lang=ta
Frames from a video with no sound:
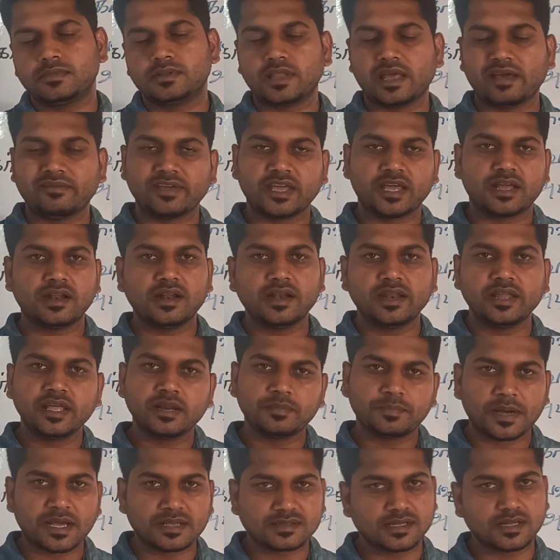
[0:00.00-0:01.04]
தேவையான
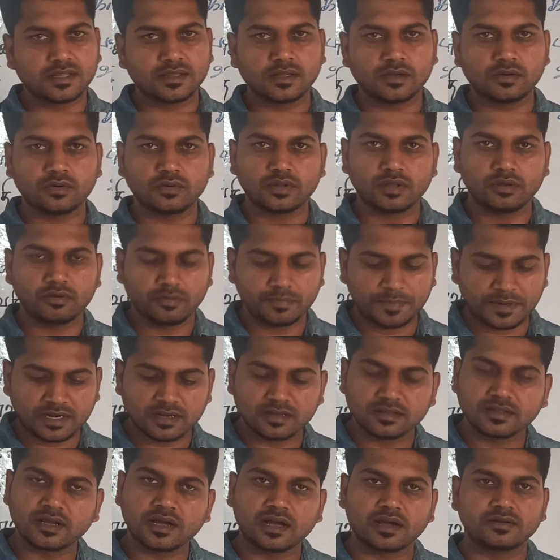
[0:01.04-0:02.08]
நீர் பாசனத்துக்கு உதவி
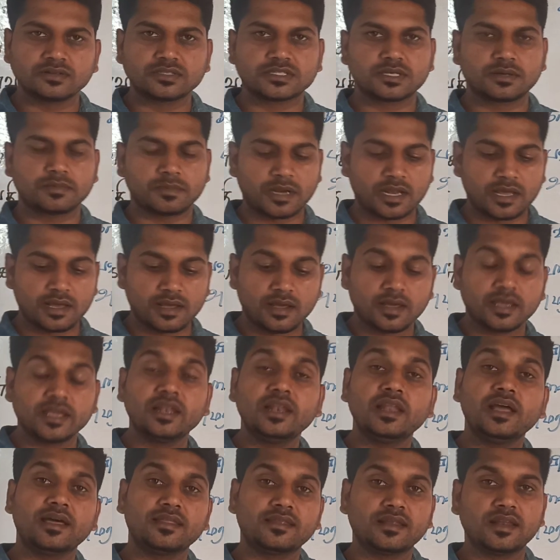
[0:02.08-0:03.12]
பண்ணுறதுக்காக வச்சுருக்கலாம்
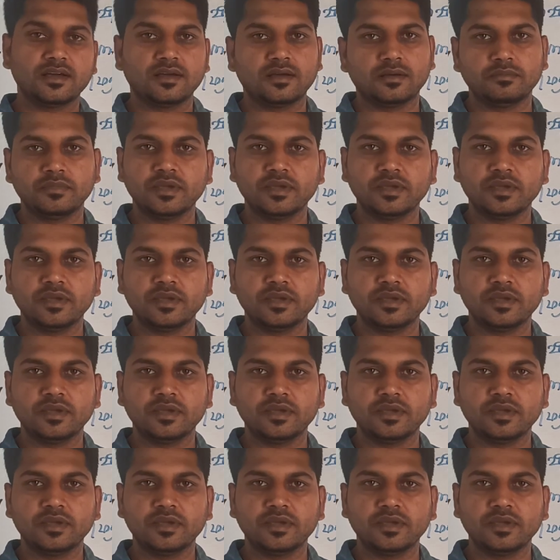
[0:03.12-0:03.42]
இல்லை அதில்